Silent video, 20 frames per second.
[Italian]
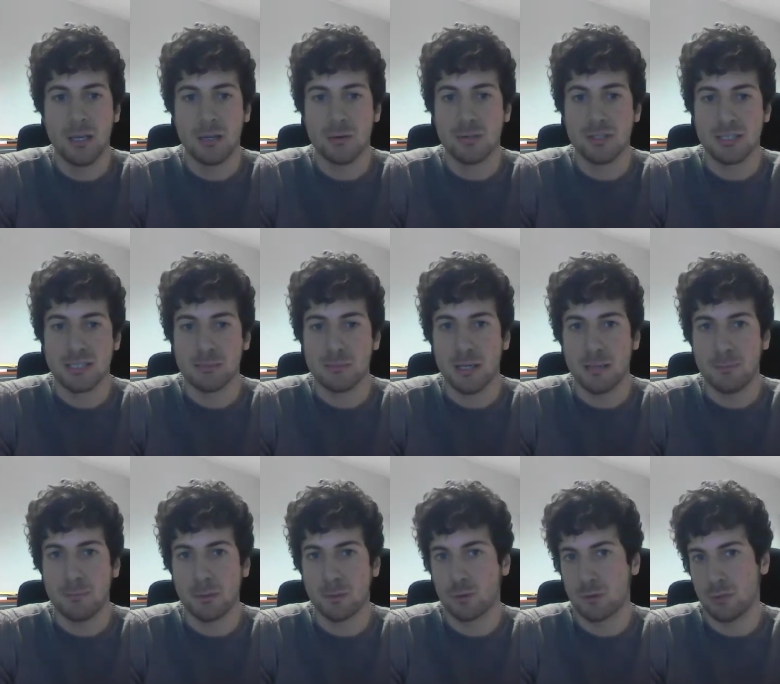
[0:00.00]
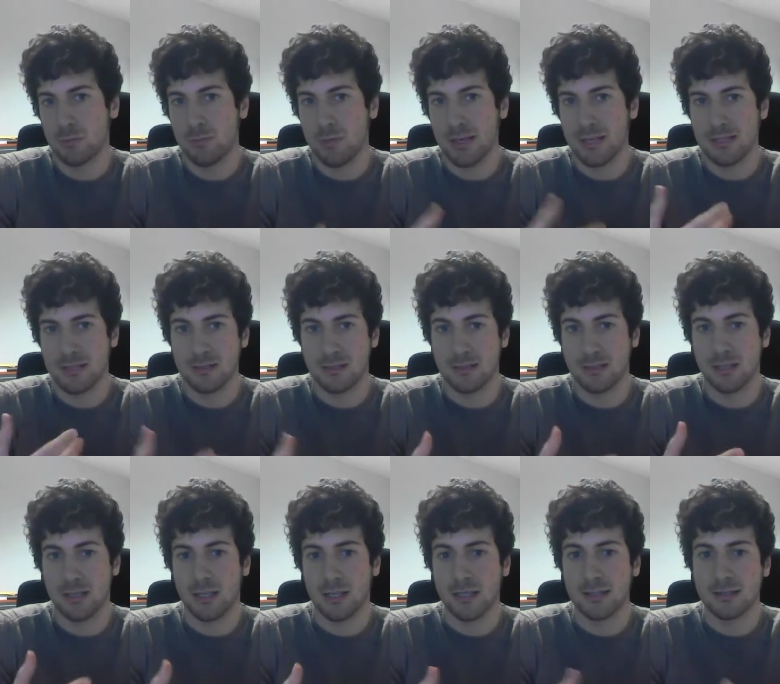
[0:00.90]
Questa mappa dovrebbe
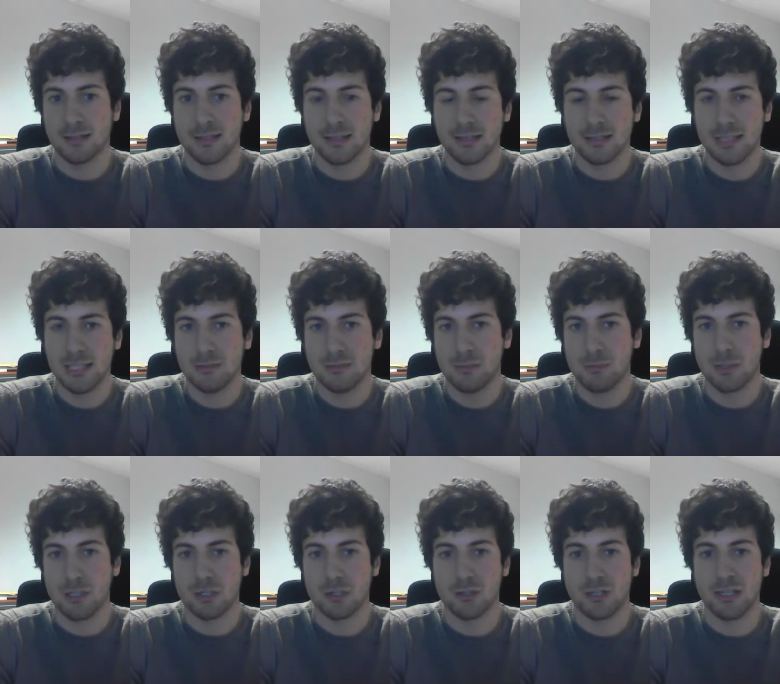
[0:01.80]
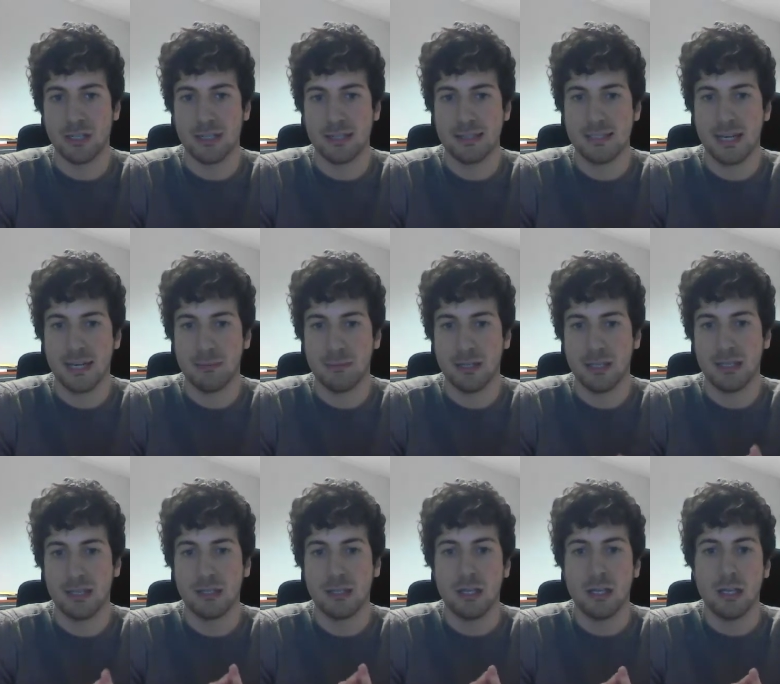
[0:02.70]
essere interattiva e
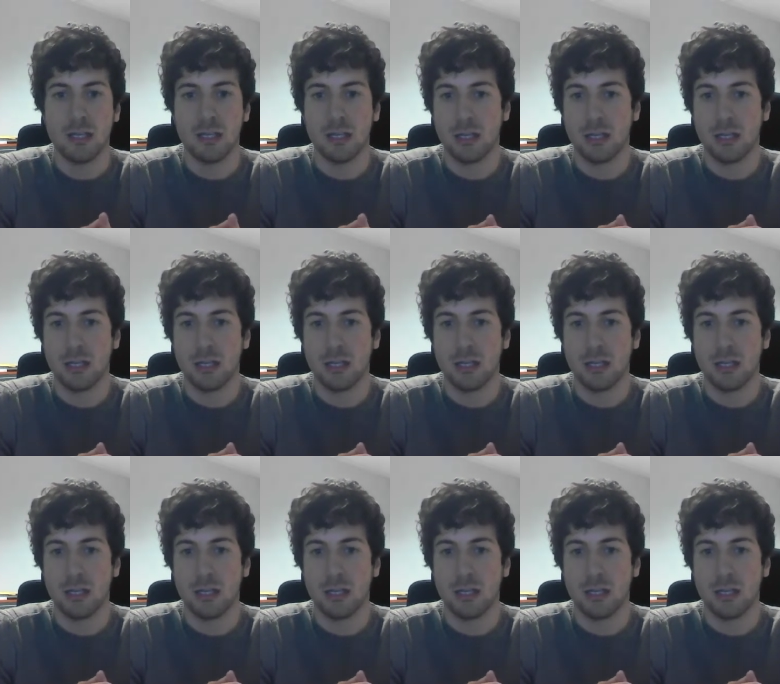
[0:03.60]
personalizzabile,